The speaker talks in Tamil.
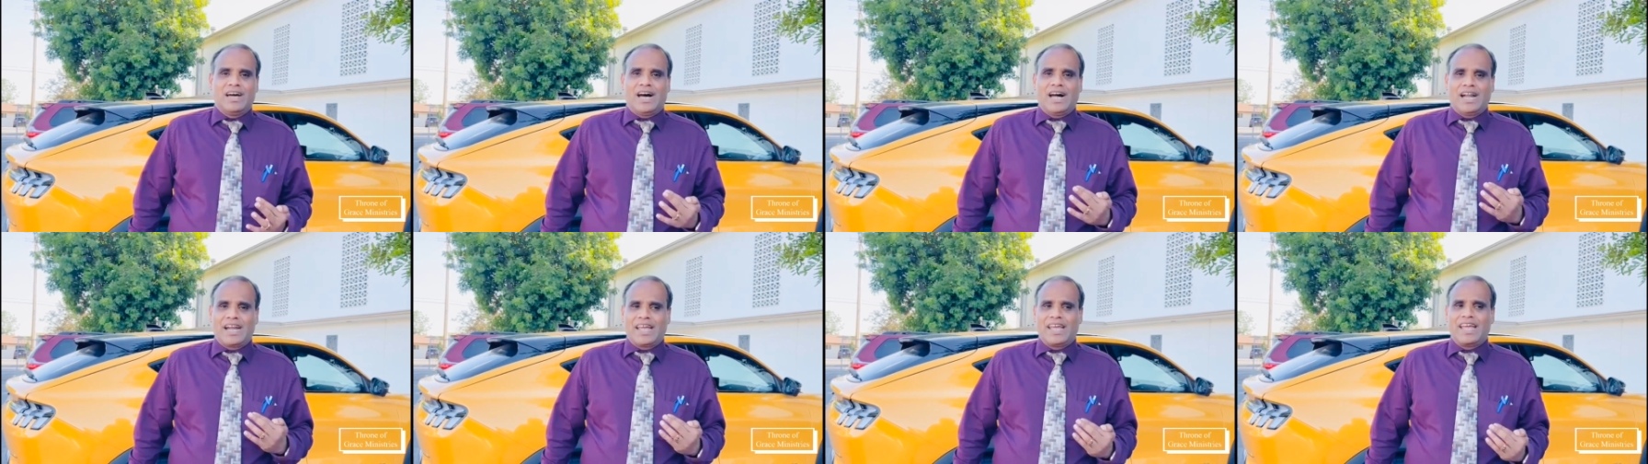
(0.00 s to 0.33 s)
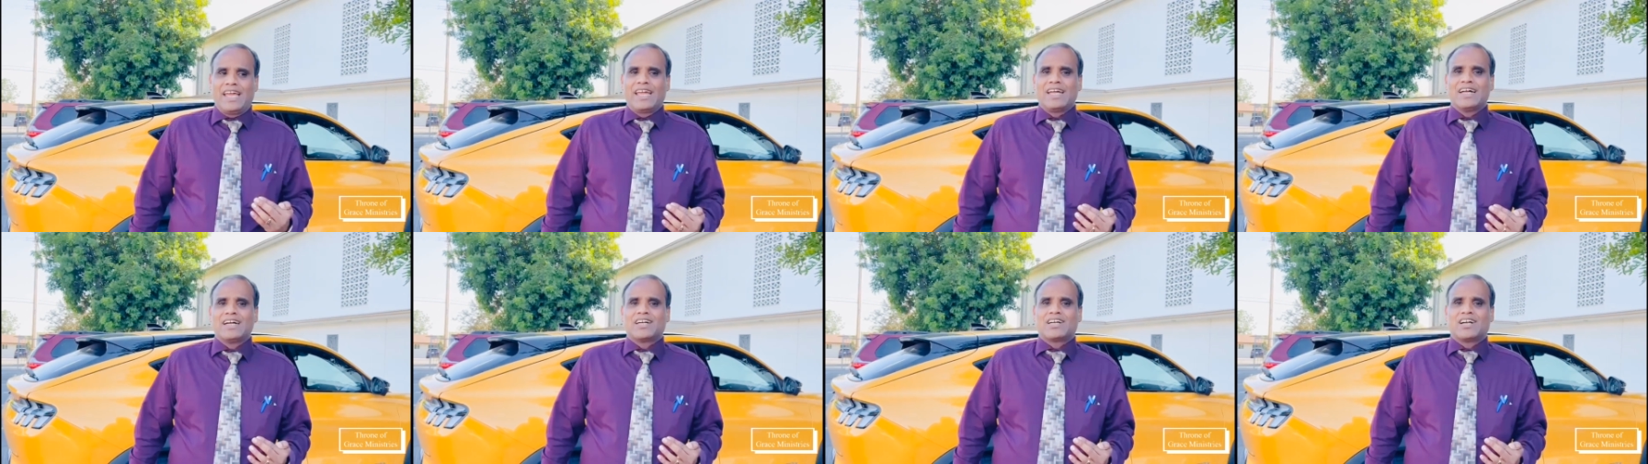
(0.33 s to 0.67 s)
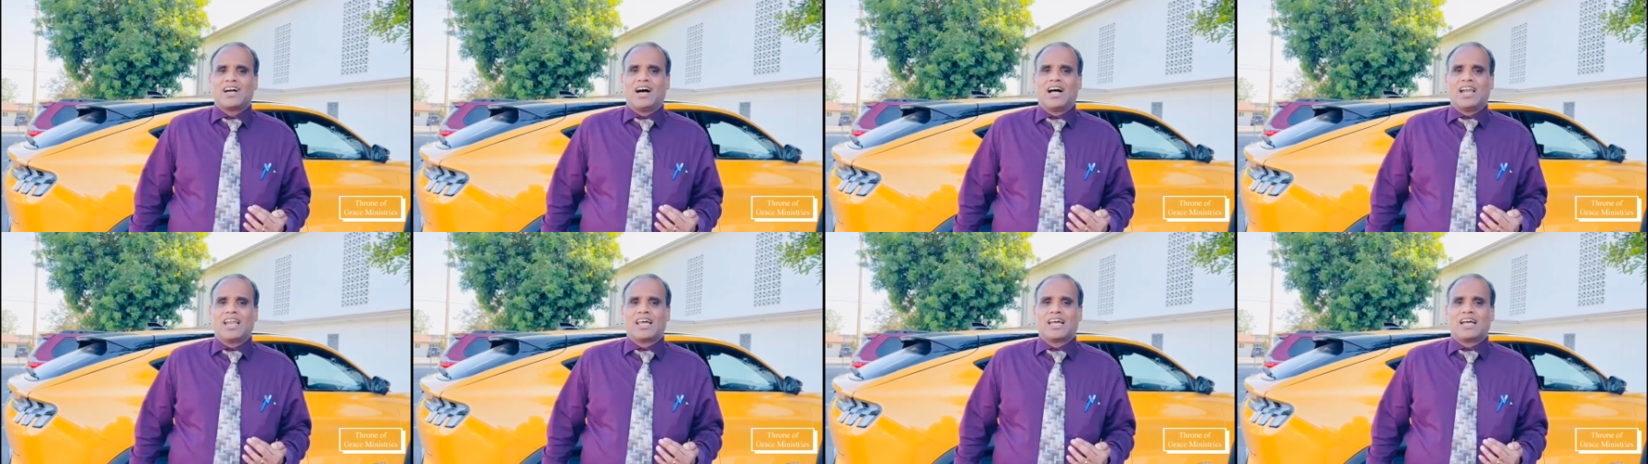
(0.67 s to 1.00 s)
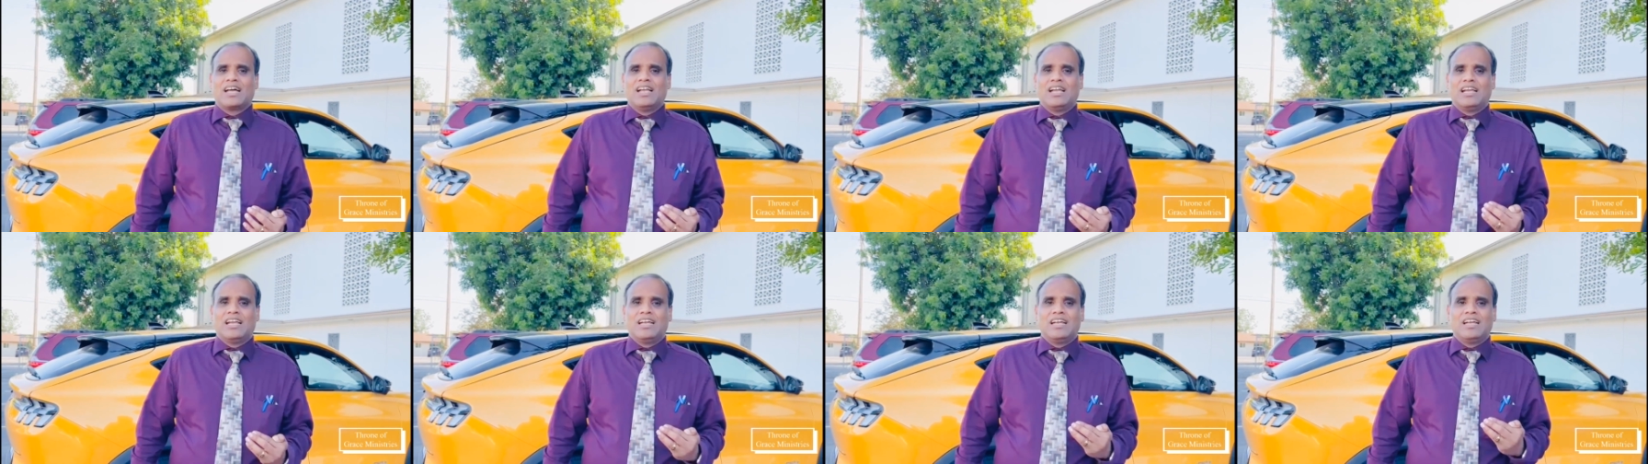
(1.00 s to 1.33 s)
அநேக
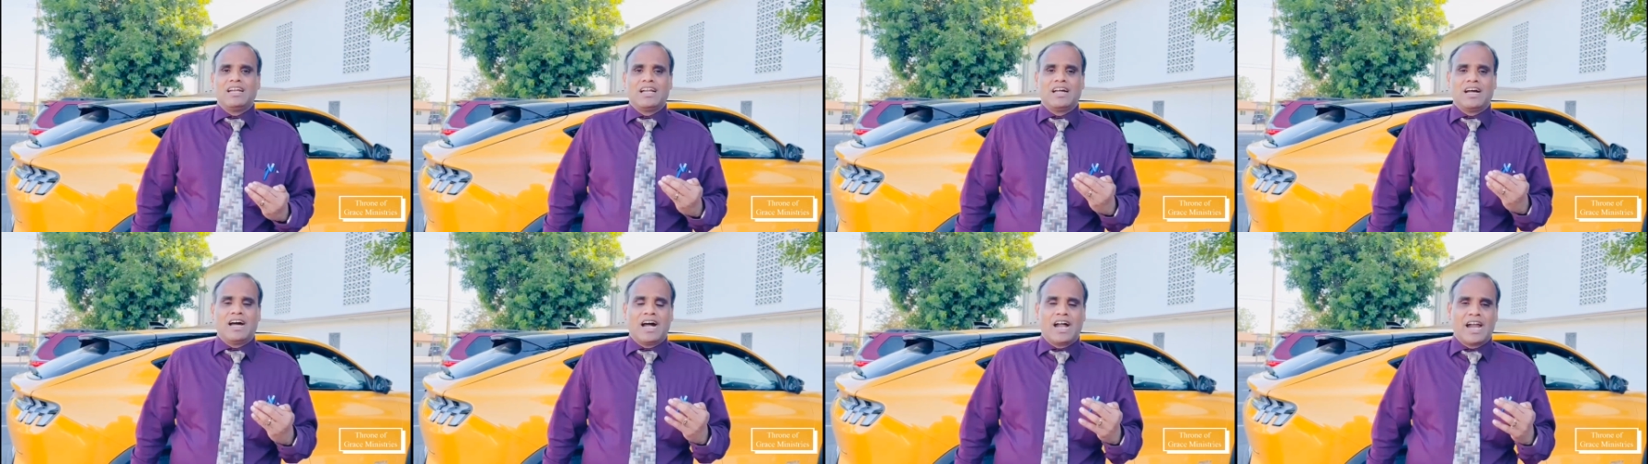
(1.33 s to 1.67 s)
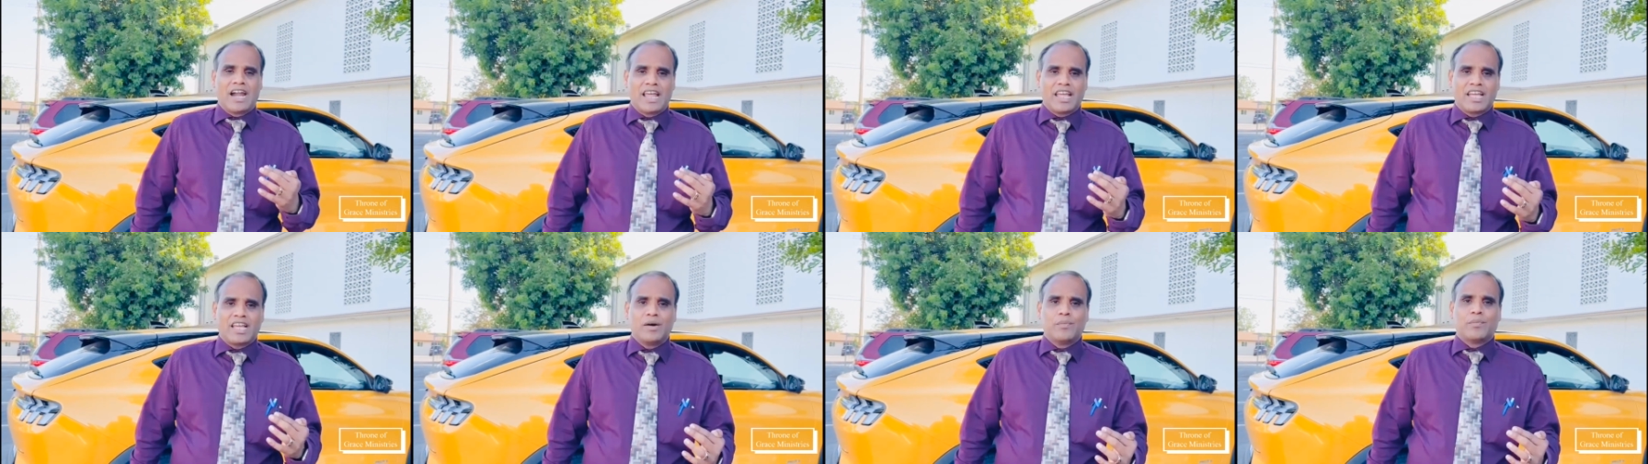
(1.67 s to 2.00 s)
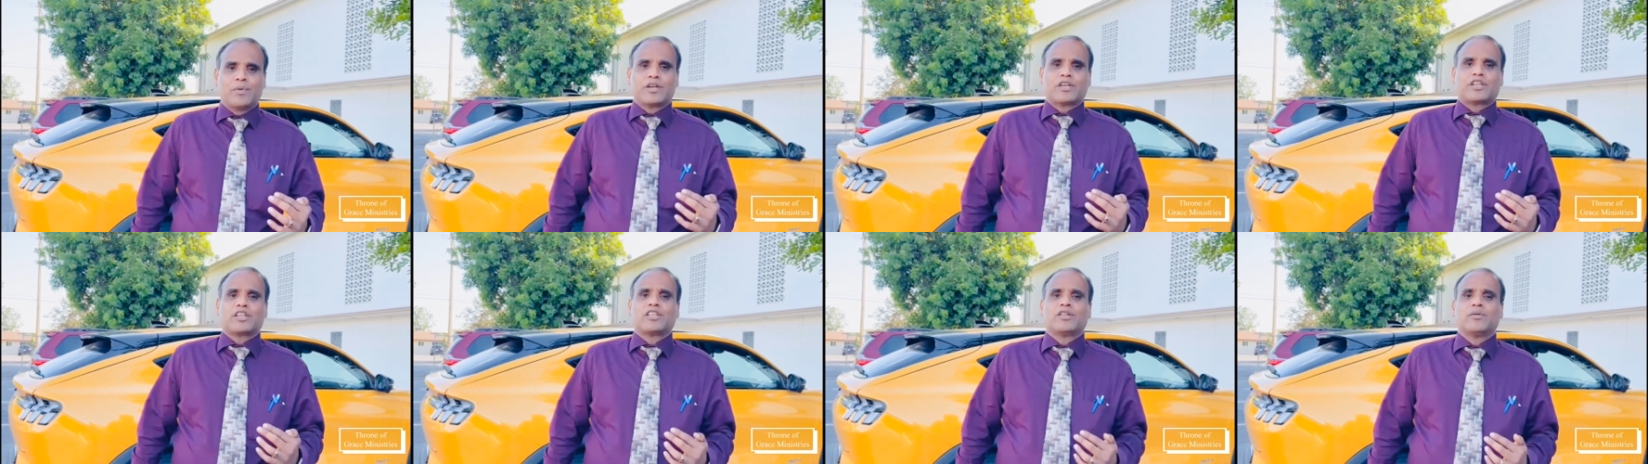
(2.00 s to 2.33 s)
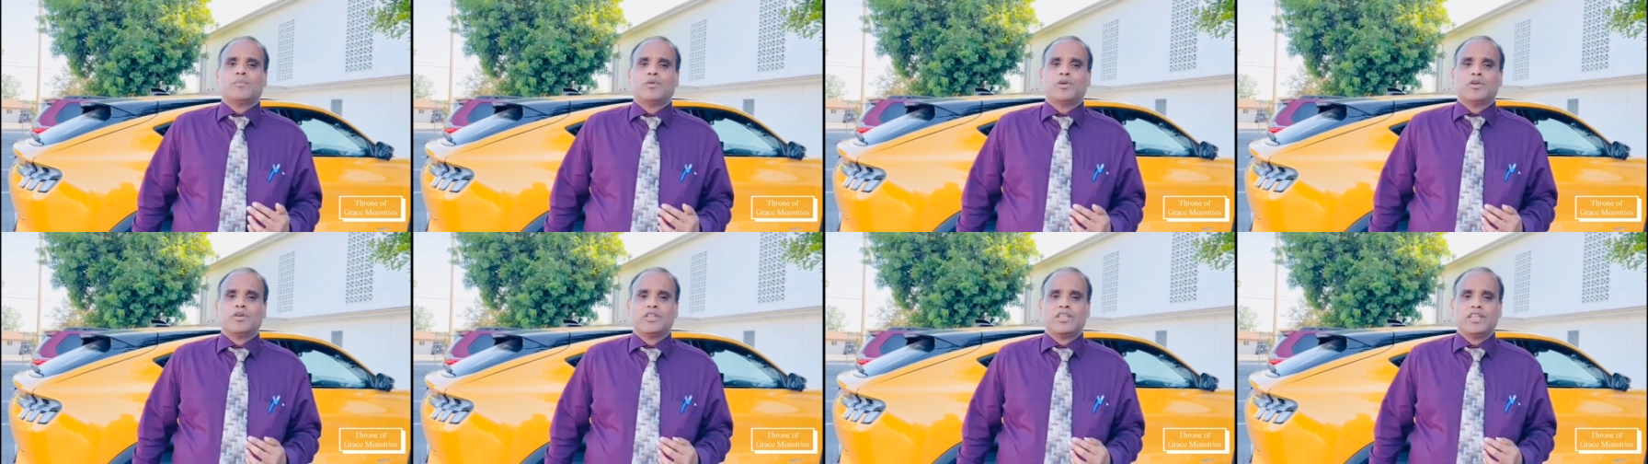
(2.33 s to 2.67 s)
காலங்கள் அடைக்கப்பட்டிருந்த
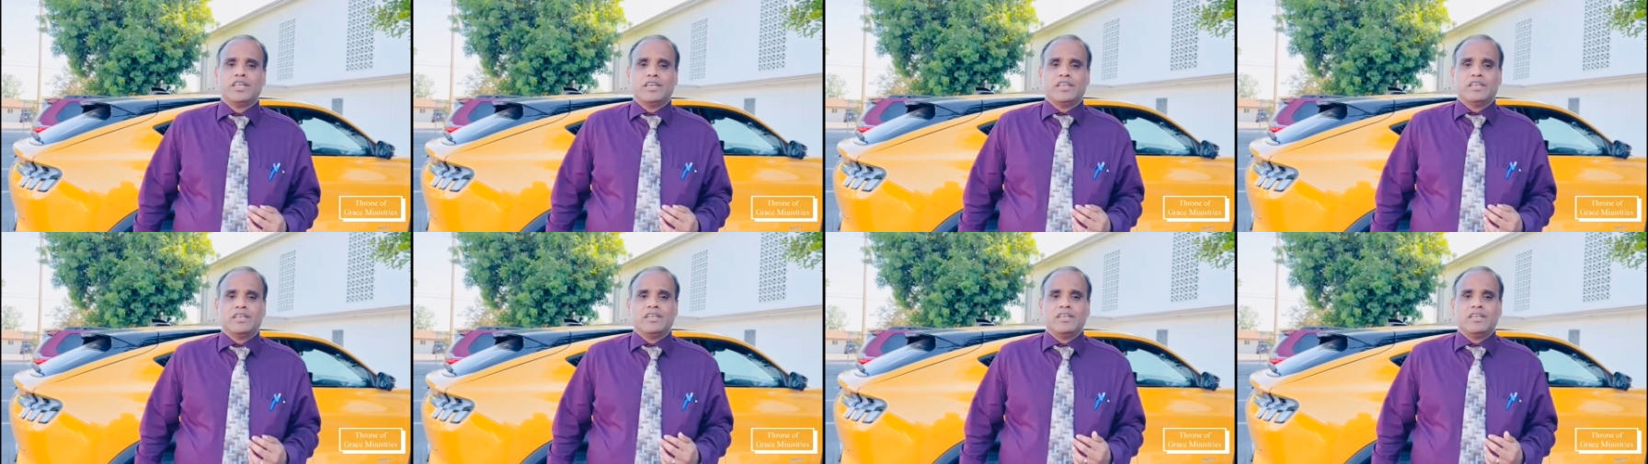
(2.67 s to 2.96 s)
போது